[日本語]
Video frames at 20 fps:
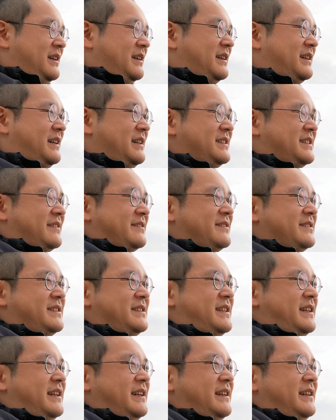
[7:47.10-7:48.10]
解釈
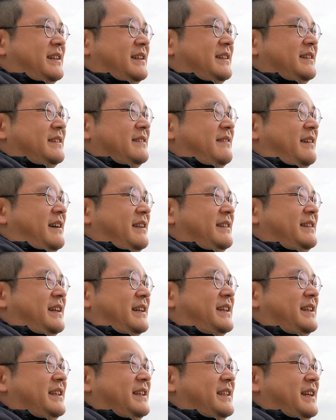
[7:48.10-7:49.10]
して分かった
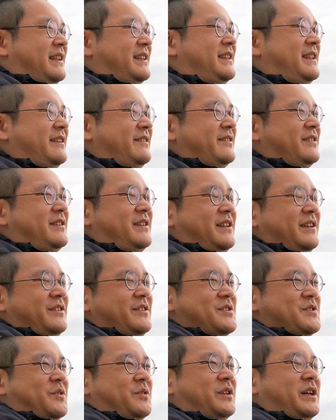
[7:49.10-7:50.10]
気になってるってい
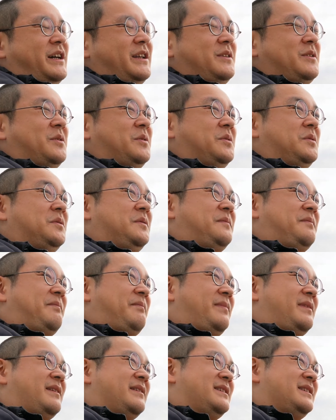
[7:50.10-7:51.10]
う状態と
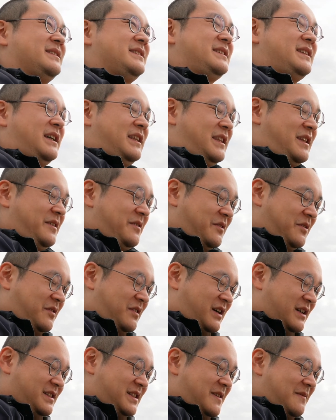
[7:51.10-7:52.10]
実際手を動
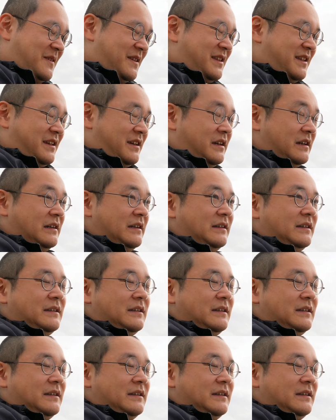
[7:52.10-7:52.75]
かしてみて